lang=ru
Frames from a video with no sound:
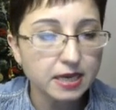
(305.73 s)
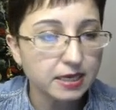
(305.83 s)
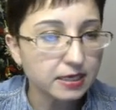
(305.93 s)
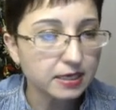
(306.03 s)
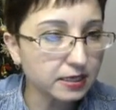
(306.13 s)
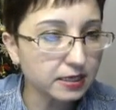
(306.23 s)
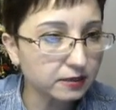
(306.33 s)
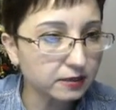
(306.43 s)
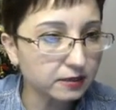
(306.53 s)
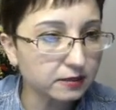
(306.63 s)
И
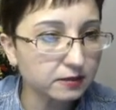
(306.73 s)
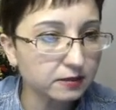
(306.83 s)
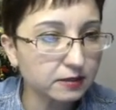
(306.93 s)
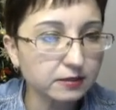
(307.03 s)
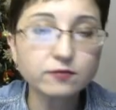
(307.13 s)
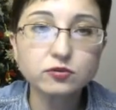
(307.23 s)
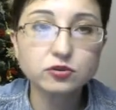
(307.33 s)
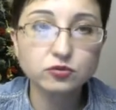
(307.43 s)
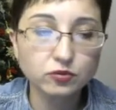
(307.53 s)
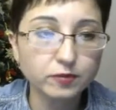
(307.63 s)
э, для того,
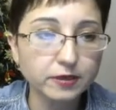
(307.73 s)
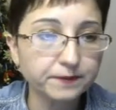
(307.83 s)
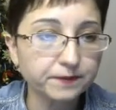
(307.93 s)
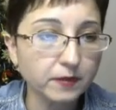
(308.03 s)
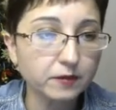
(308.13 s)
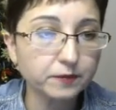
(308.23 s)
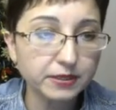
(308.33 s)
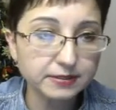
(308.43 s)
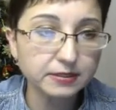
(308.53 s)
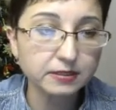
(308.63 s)
чтобы
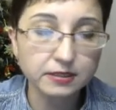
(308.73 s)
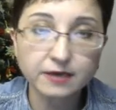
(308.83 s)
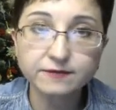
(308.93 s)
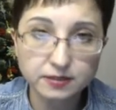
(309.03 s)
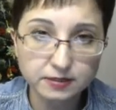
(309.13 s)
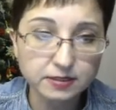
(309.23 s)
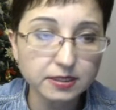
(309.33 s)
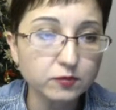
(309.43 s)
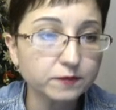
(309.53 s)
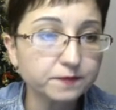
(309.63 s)
прийти к нам в
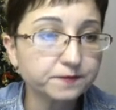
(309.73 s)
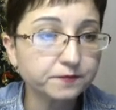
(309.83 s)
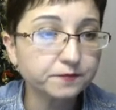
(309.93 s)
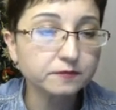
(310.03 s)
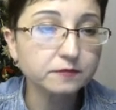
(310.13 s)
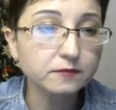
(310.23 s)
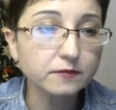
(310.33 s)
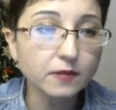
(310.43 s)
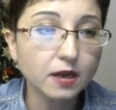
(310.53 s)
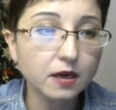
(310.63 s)
систему,
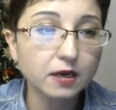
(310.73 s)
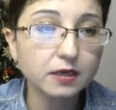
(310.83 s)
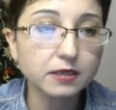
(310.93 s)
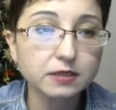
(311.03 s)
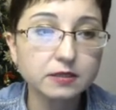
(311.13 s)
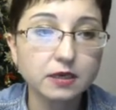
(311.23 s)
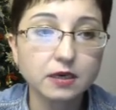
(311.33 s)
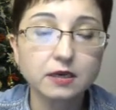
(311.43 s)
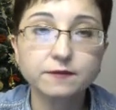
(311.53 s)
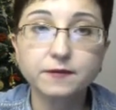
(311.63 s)
а,
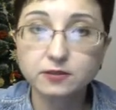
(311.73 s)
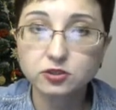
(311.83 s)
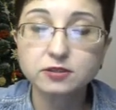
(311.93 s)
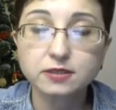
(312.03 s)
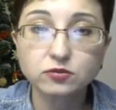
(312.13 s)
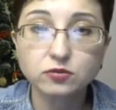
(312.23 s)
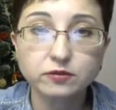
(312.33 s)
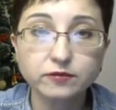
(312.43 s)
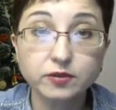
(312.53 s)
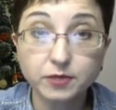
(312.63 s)
это франшиза
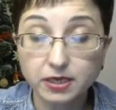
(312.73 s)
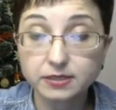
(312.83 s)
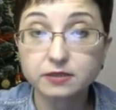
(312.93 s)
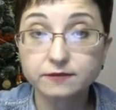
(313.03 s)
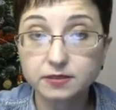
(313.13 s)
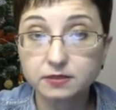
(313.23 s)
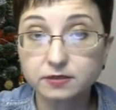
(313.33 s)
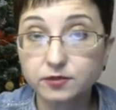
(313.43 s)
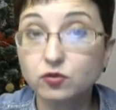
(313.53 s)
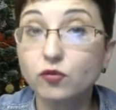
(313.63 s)
долларовых
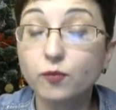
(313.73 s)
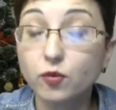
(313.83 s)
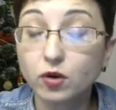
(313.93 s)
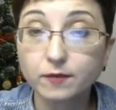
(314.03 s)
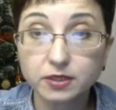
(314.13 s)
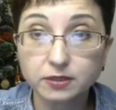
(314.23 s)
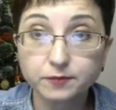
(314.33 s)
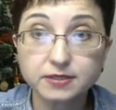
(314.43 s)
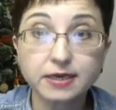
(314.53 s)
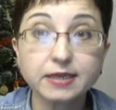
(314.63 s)
миллионеров-сетевиков по
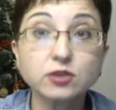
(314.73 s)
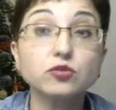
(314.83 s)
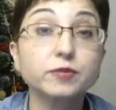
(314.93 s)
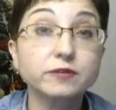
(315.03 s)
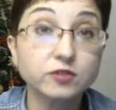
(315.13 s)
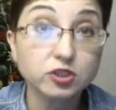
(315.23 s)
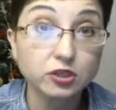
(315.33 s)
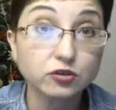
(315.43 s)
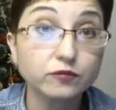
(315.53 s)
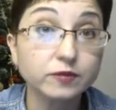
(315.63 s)
командопостроению и
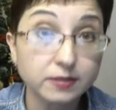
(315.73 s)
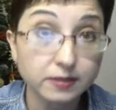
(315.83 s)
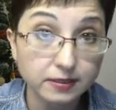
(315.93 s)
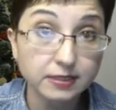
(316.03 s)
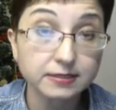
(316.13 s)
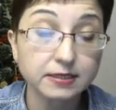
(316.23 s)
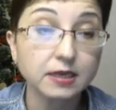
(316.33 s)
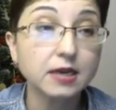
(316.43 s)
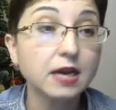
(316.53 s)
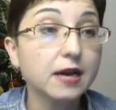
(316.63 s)
продвижению в
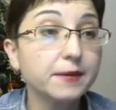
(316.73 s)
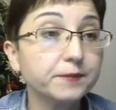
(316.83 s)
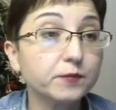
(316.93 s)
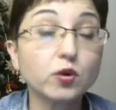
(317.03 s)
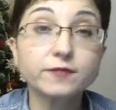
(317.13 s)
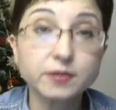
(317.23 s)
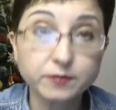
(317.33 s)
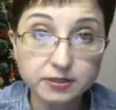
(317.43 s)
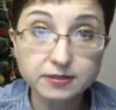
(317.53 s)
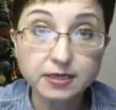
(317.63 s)
интернете по
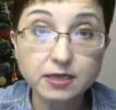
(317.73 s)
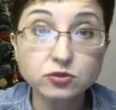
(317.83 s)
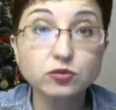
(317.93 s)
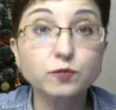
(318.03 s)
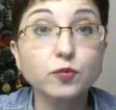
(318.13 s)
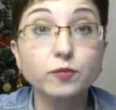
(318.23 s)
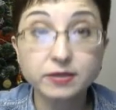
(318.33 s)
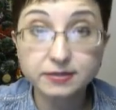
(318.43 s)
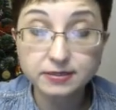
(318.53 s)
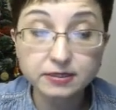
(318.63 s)
автоматизацию, по
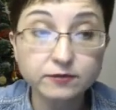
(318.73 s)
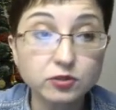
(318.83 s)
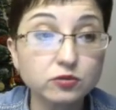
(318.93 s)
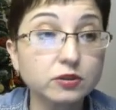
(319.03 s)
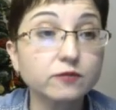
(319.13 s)
брендированию.